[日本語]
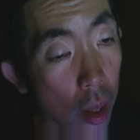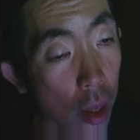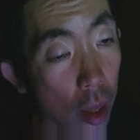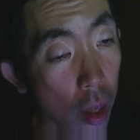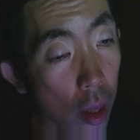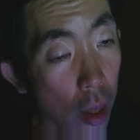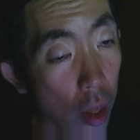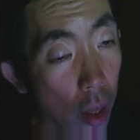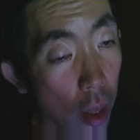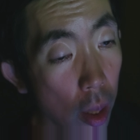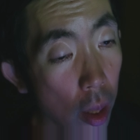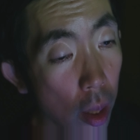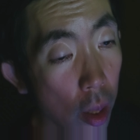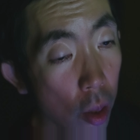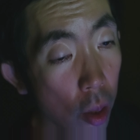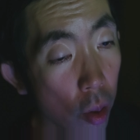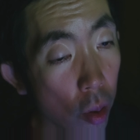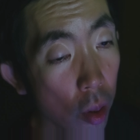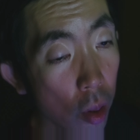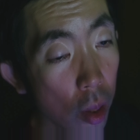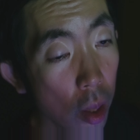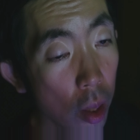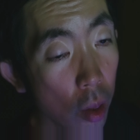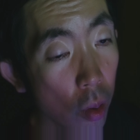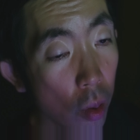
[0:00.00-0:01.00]
で、そこ
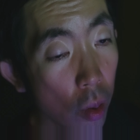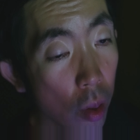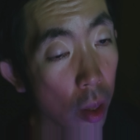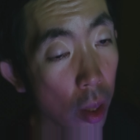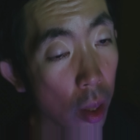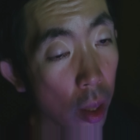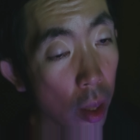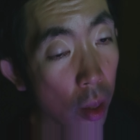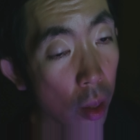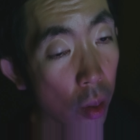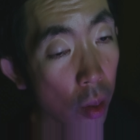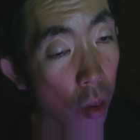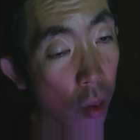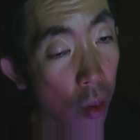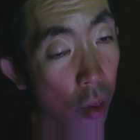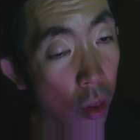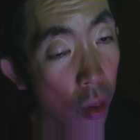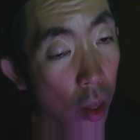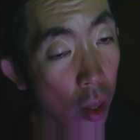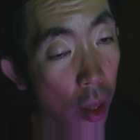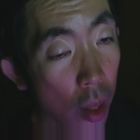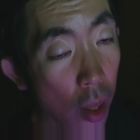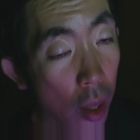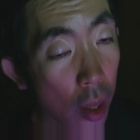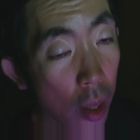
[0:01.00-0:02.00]
に今回のこの
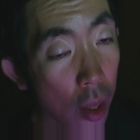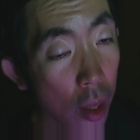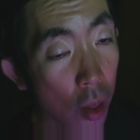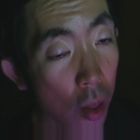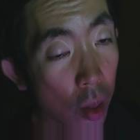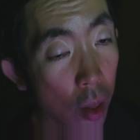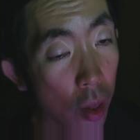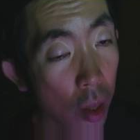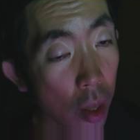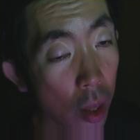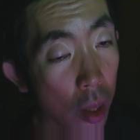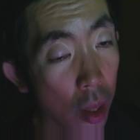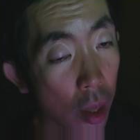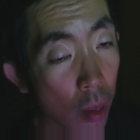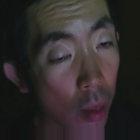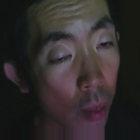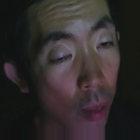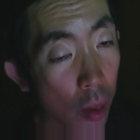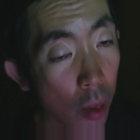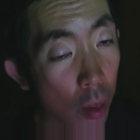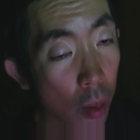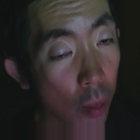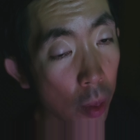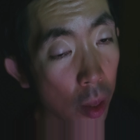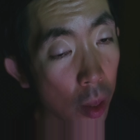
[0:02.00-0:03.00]
稲川さんの話がま
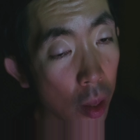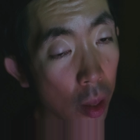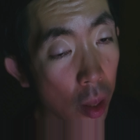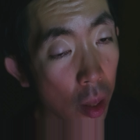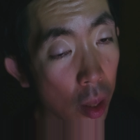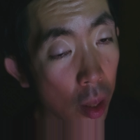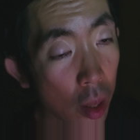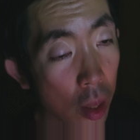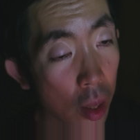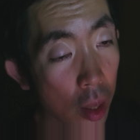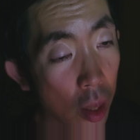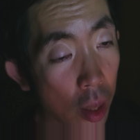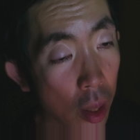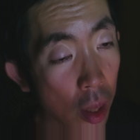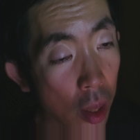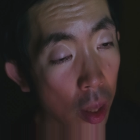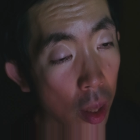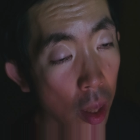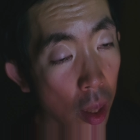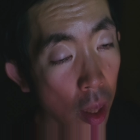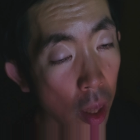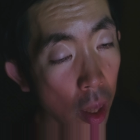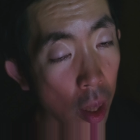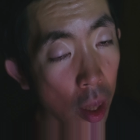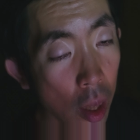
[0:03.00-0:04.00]
とまったわけですが、
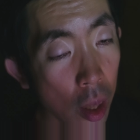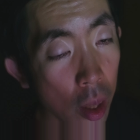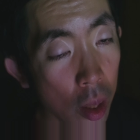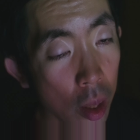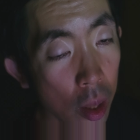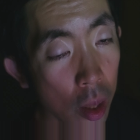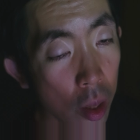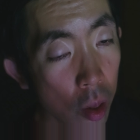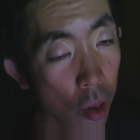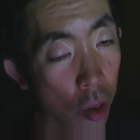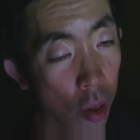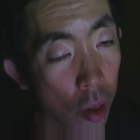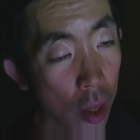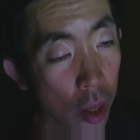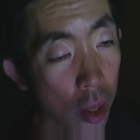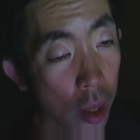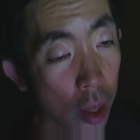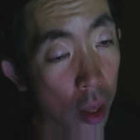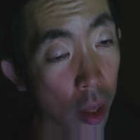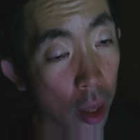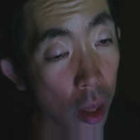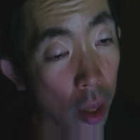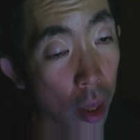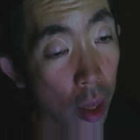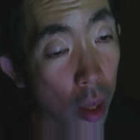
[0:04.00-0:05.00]
そうです
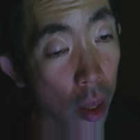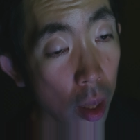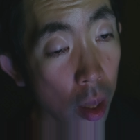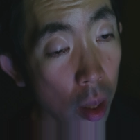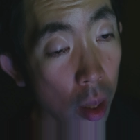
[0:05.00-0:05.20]
か。